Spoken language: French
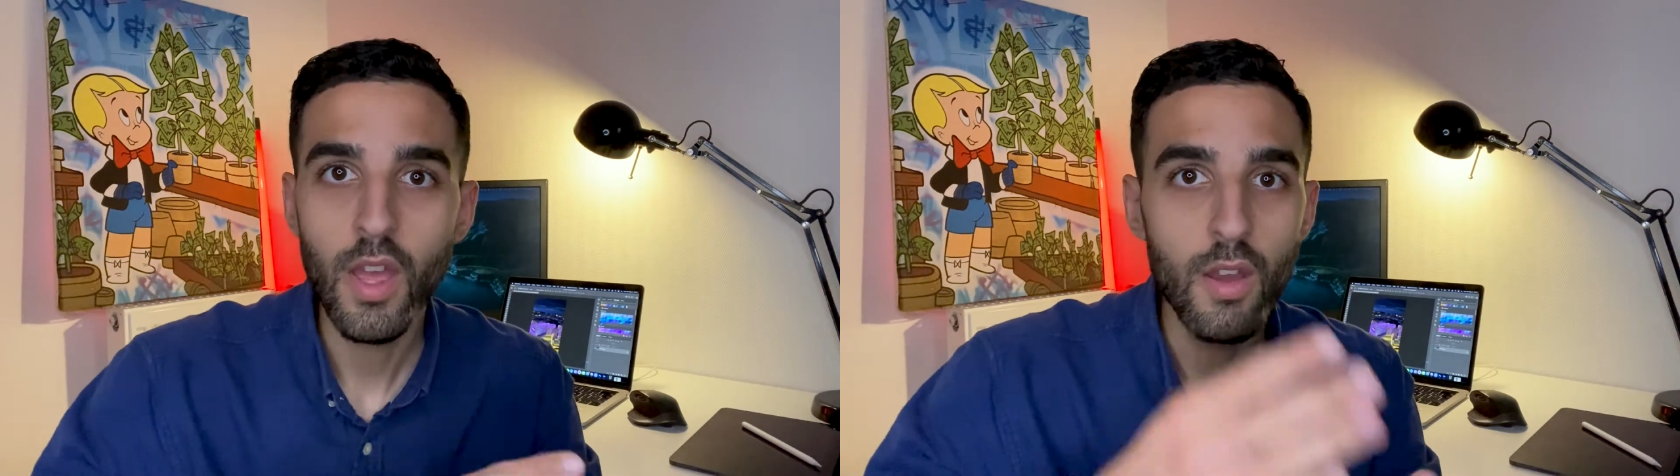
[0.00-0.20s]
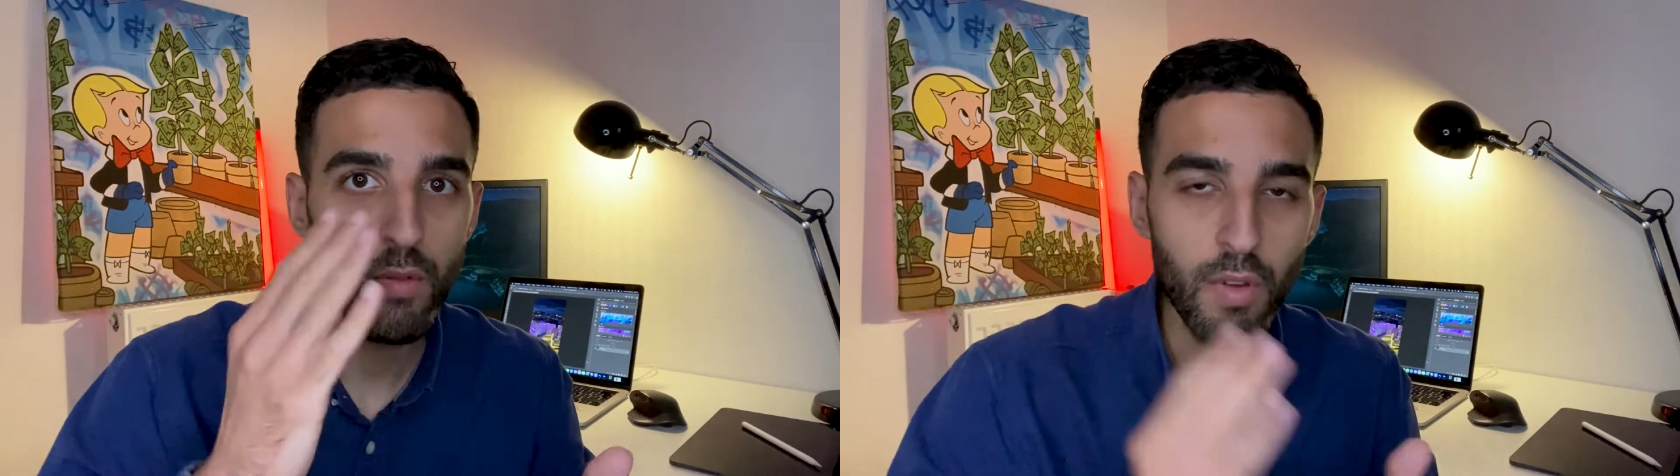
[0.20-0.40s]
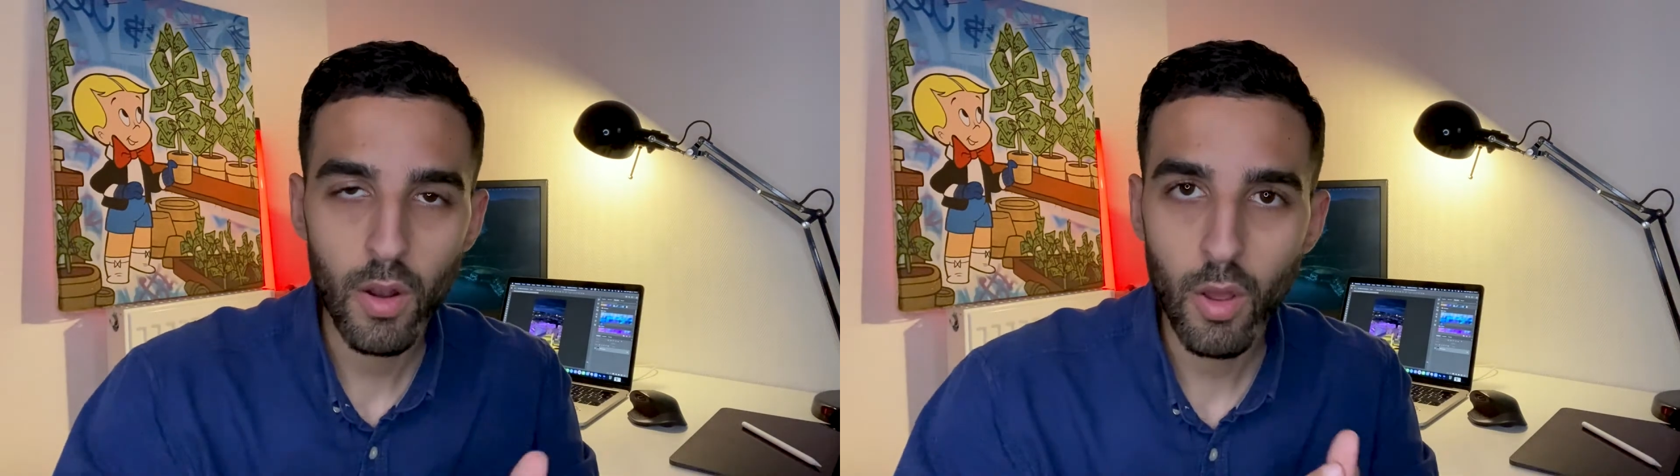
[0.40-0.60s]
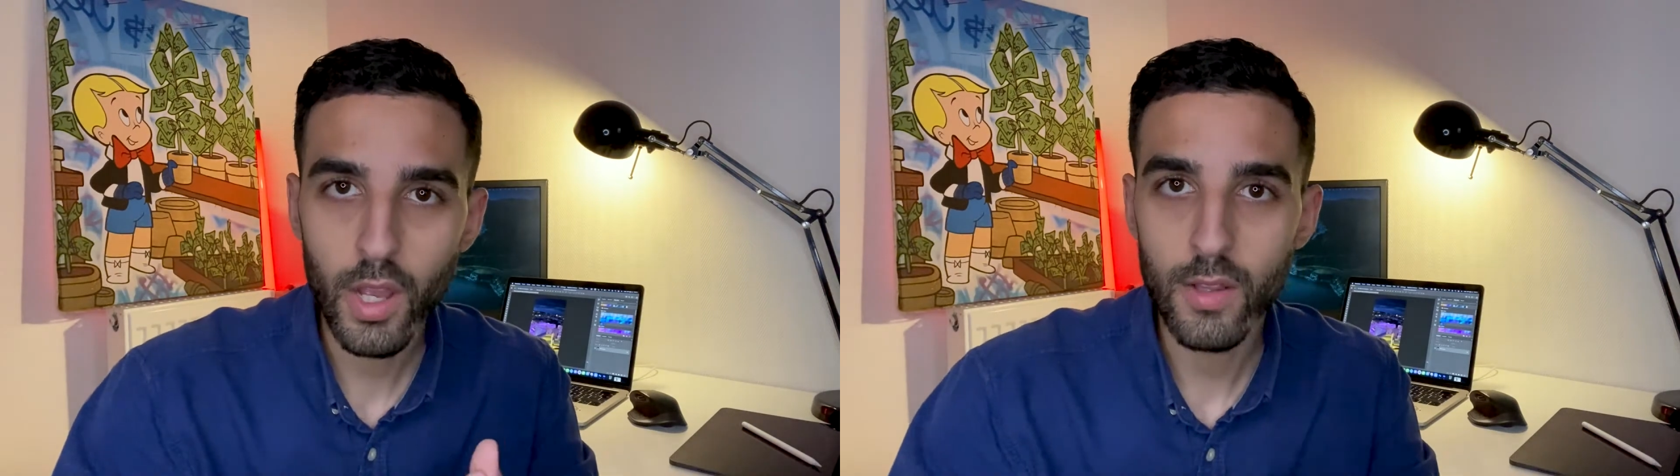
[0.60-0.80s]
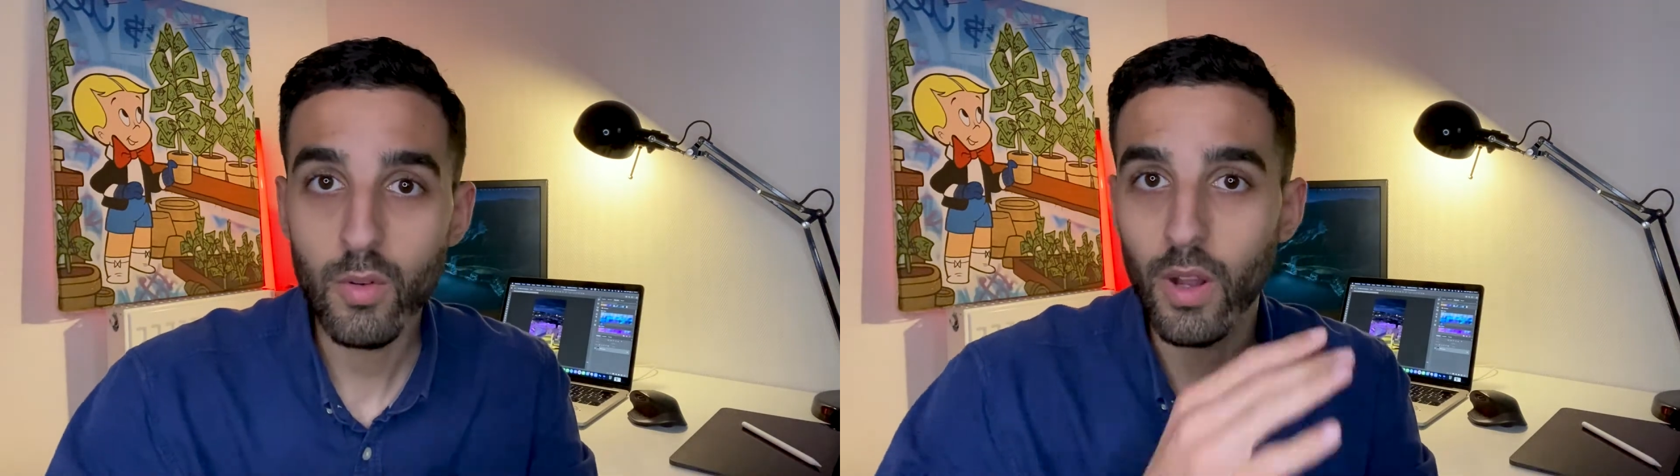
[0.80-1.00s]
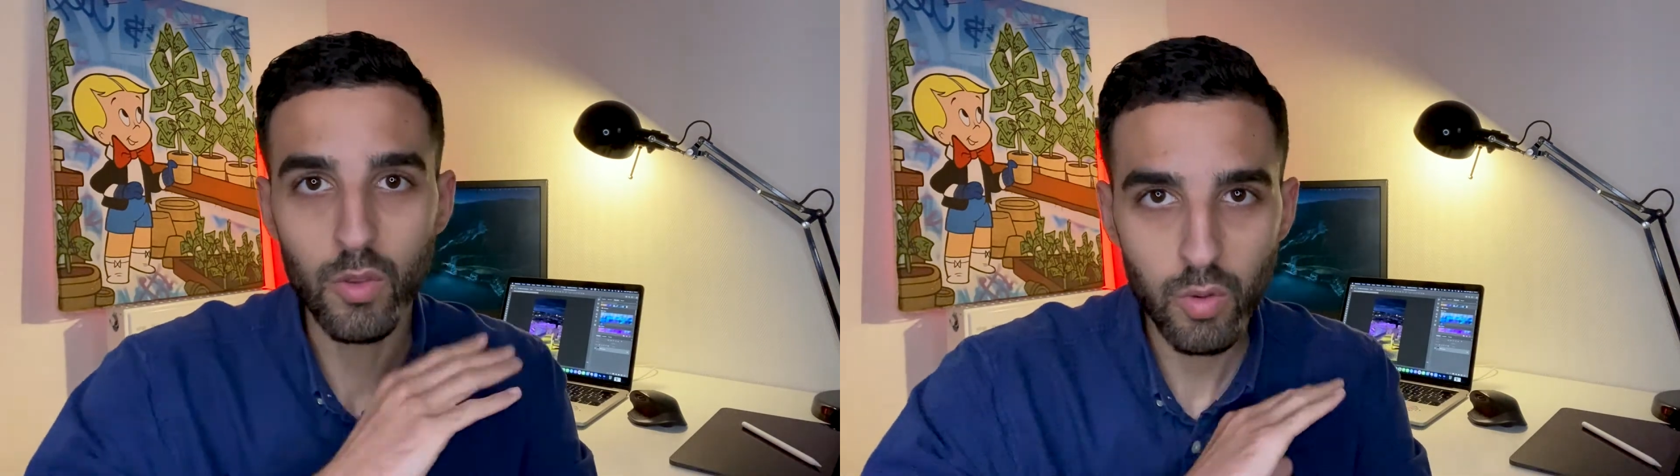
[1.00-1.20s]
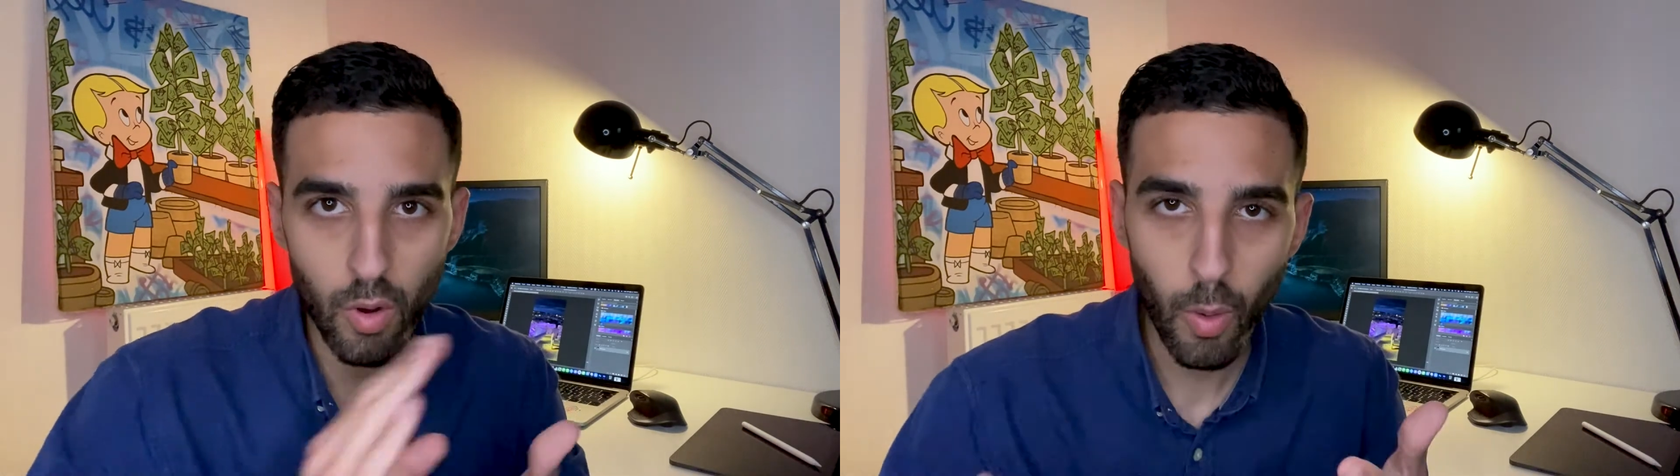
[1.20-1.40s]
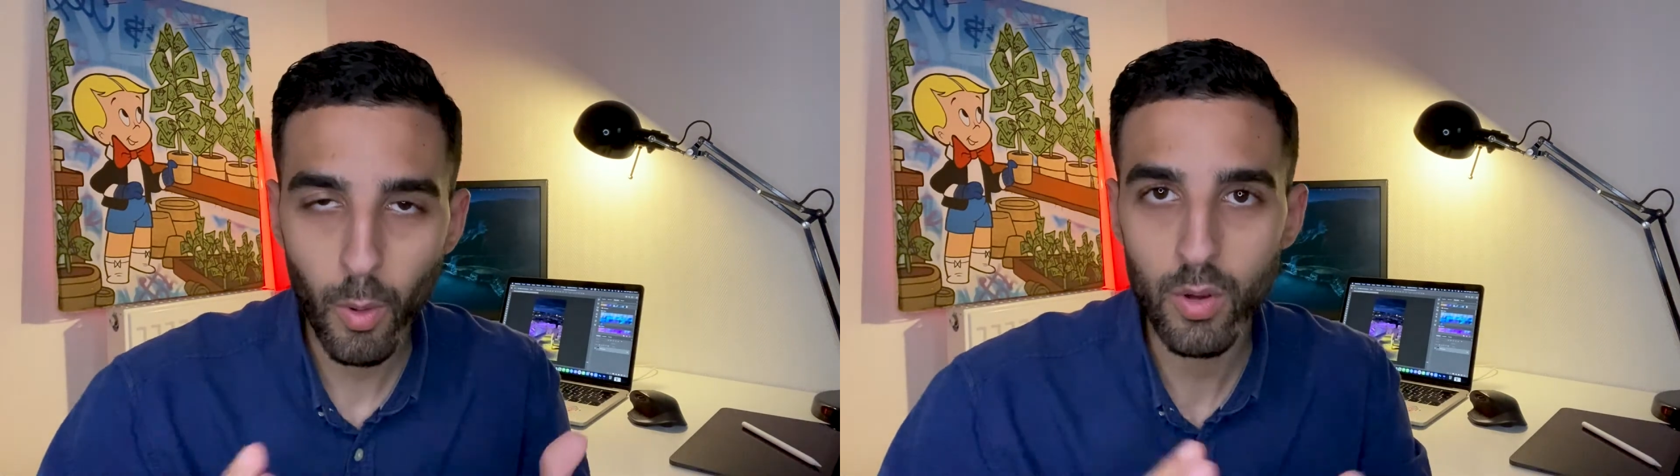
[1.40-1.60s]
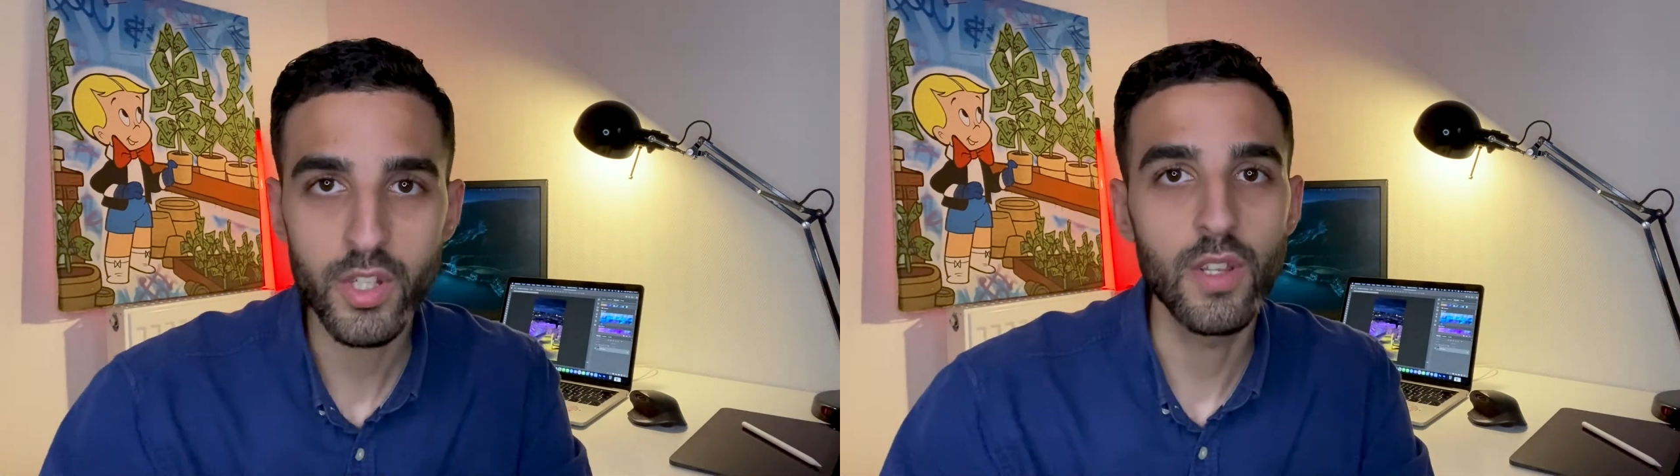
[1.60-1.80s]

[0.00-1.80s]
faire leurs cadeaux à tous leurs proches.